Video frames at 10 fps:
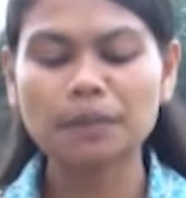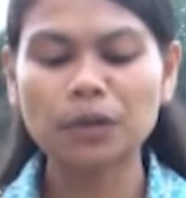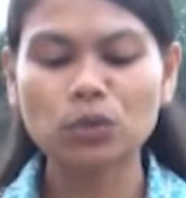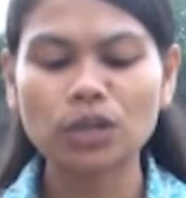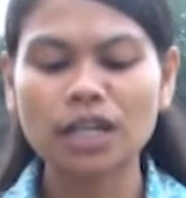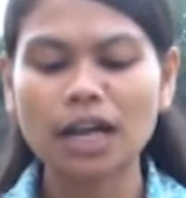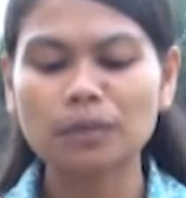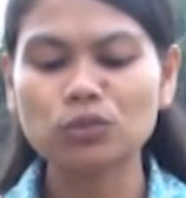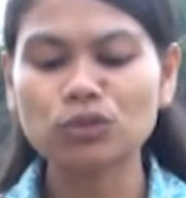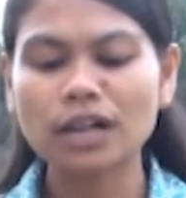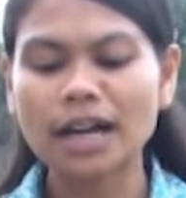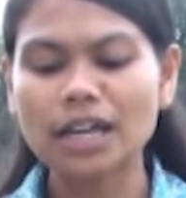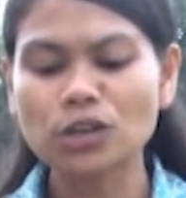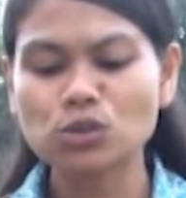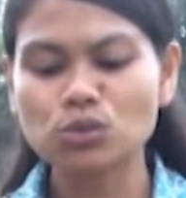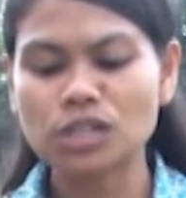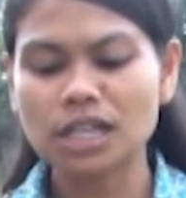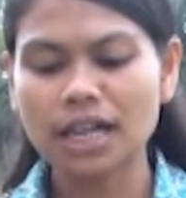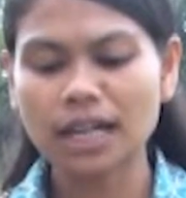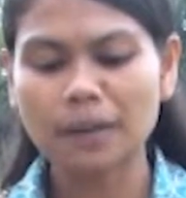dipenuhi dengan murka yang
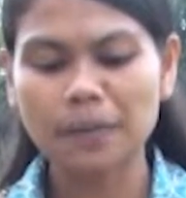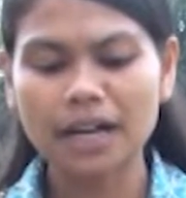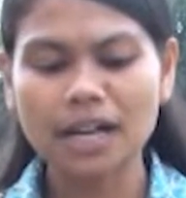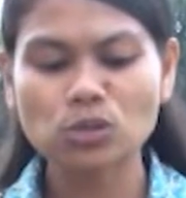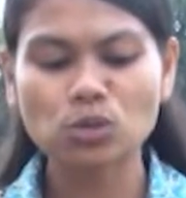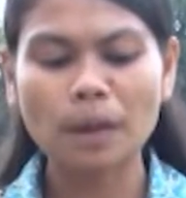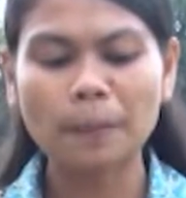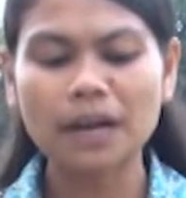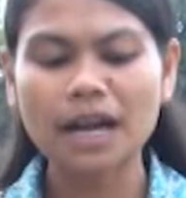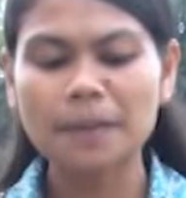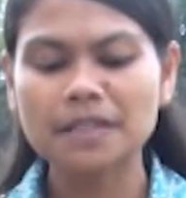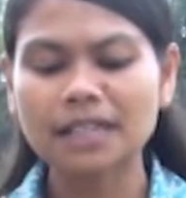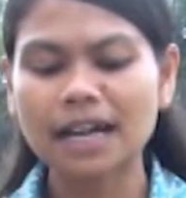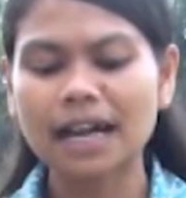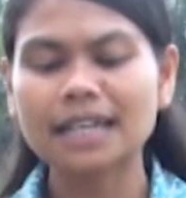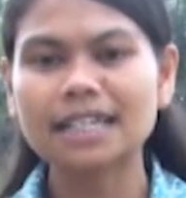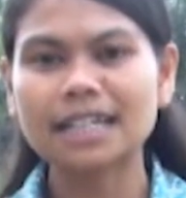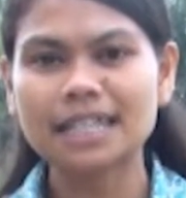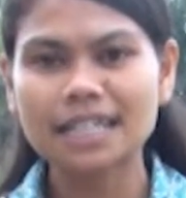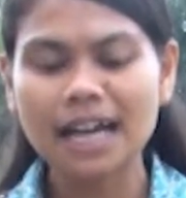suci karena mereka sudah pernah menyerahkan
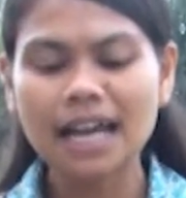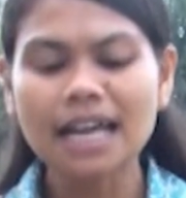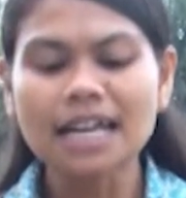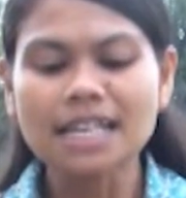dirinya